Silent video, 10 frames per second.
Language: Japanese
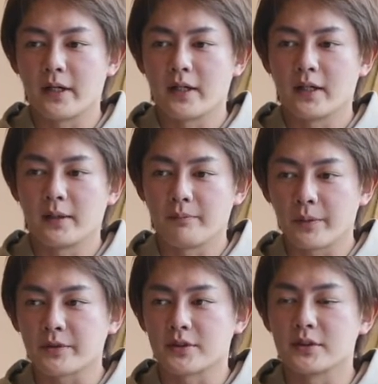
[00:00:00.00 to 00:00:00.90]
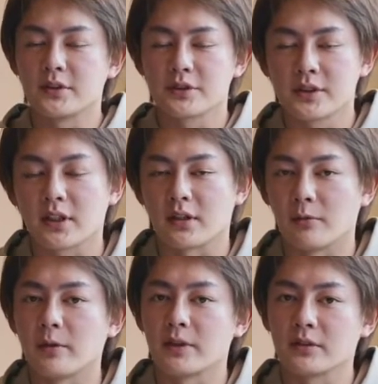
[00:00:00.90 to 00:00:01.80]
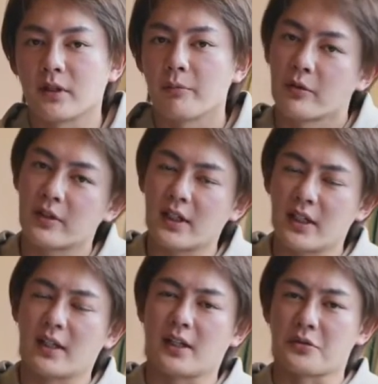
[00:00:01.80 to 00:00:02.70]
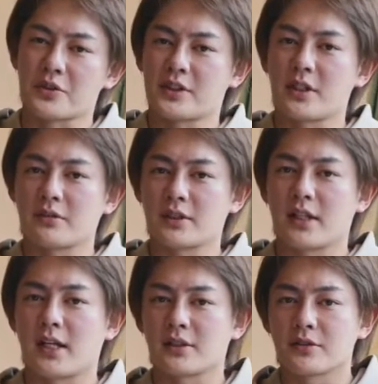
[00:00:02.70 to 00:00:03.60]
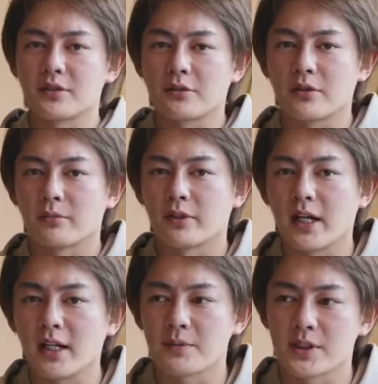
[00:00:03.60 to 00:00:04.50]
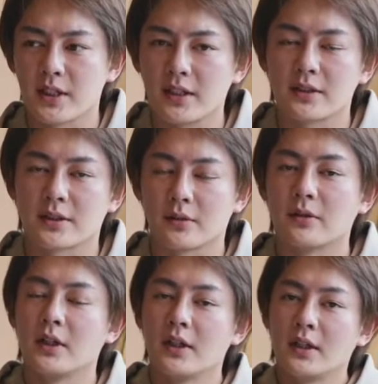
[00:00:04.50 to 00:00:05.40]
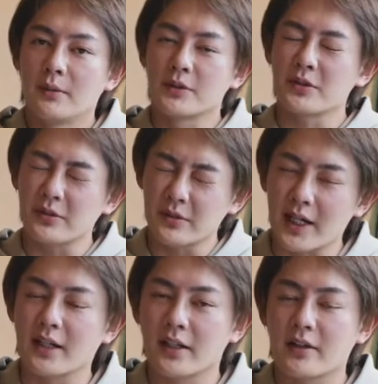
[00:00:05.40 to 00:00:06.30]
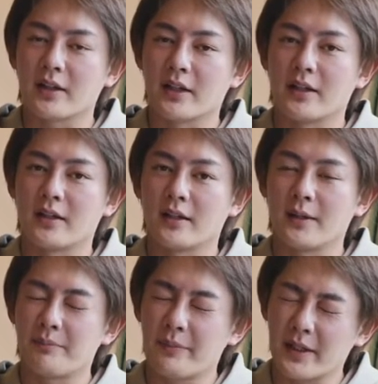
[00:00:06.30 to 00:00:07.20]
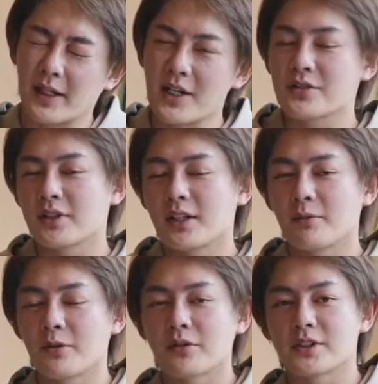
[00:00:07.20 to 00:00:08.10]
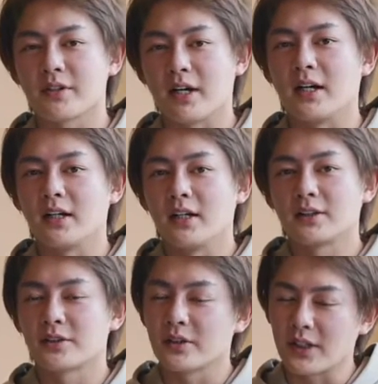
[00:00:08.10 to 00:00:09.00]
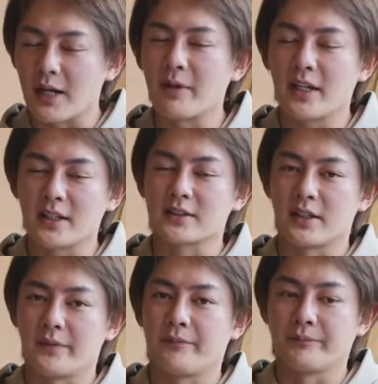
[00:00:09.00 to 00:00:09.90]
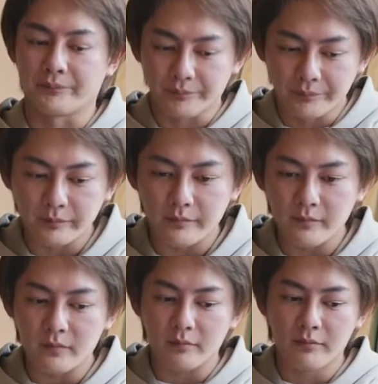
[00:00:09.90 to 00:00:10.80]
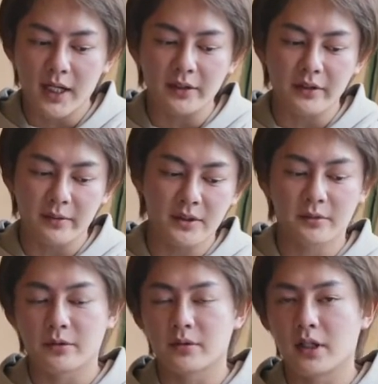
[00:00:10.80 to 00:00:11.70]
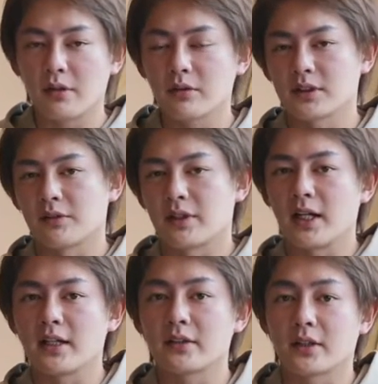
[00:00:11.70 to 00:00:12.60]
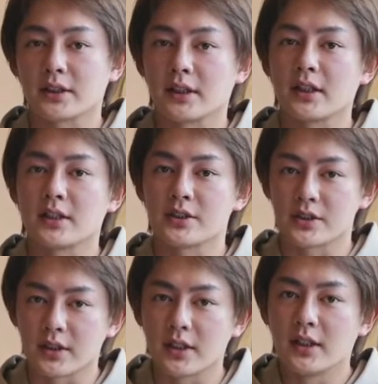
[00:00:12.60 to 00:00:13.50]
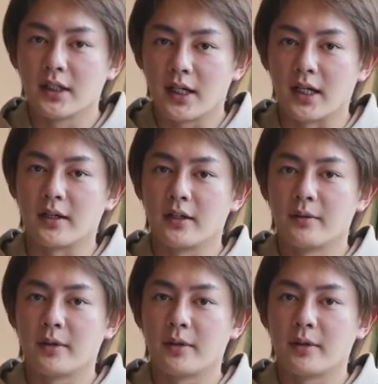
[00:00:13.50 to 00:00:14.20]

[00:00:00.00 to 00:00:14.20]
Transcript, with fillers: 一歩一歩進んでほしいなって思います。これは僕がね、なんか年下のくせに偉そうに言うこともないかもしれないんですけど、ちょっとあれだけはね、やっぱり会場にいたものとしては、ちょっとかばえないですね。うん。まあ、かといって別に僕が奥野さんを嫌いになったわけじゃないですし、はいまあ、